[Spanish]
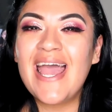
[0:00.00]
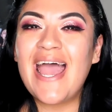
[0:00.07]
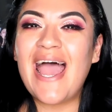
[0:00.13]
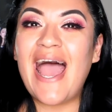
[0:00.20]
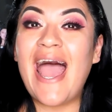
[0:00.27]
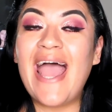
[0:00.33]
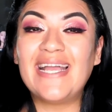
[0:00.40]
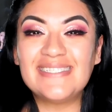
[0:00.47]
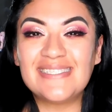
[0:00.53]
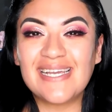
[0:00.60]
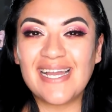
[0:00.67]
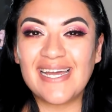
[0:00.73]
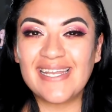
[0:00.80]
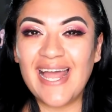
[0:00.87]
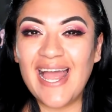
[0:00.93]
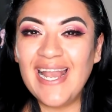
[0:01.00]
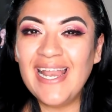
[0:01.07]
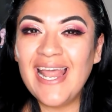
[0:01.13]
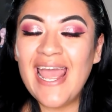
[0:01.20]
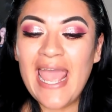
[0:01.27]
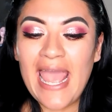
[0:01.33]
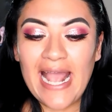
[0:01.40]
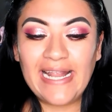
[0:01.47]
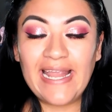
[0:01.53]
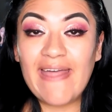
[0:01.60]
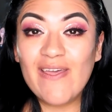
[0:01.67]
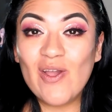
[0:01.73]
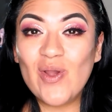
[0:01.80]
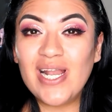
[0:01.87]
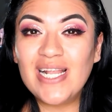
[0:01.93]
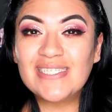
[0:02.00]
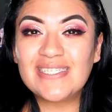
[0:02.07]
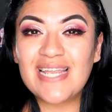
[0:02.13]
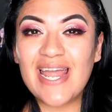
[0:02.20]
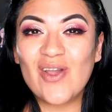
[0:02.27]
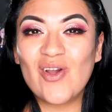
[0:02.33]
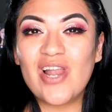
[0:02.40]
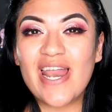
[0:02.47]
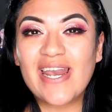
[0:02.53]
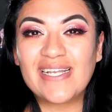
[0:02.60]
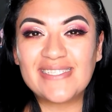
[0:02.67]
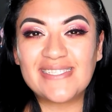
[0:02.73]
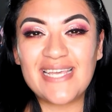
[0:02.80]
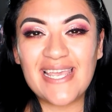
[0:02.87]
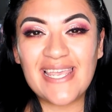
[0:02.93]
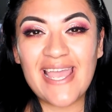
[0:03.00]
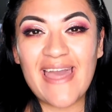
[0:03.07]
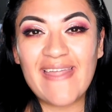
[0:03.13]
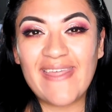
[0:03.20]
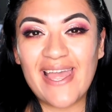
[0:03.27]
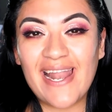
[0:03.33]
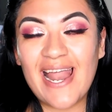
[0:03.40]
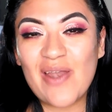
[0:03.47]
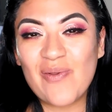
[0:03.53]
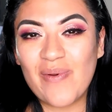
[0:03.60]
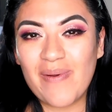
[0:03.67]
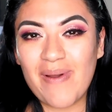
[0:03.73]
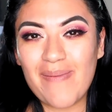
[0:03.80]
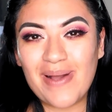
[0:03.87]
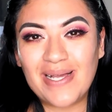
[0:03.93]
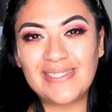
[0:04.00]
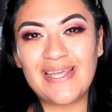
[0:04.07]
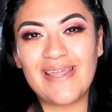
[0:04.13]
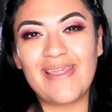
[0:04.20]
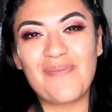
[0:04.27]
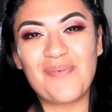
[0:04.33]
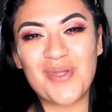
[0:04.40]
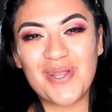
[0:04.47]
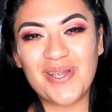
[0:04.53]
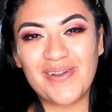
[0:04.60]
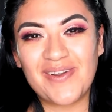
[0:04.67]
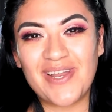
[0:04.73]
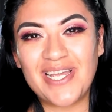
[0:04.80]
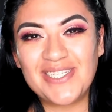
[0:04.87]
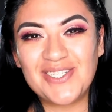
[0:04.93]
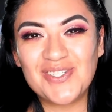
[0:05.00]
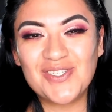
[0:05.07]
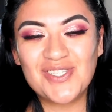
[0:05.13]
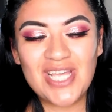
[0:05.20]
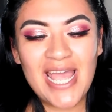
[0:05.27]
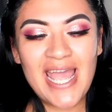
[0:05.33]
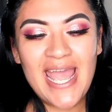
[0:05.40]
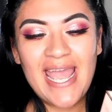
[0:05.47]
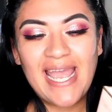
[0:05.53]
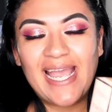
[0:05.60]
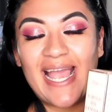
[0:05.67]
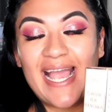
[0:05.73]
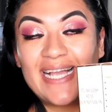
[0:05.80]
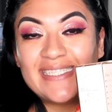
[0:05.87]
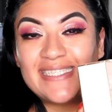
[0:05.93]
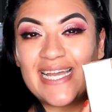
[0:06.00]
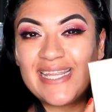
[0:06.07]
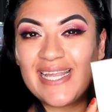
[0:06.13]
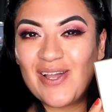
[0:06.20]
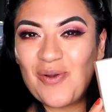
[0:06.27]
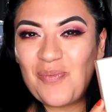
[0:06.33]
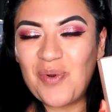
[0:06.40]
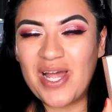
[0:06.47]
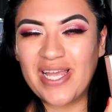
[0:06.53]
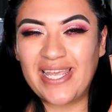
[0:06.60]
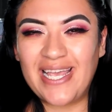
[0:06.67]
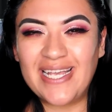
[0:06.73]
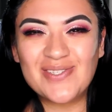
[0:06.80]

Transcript: a este canal. El día de hoy les traigo la reseña de la nueva base de Beauty Creations que ya tengo por aquí.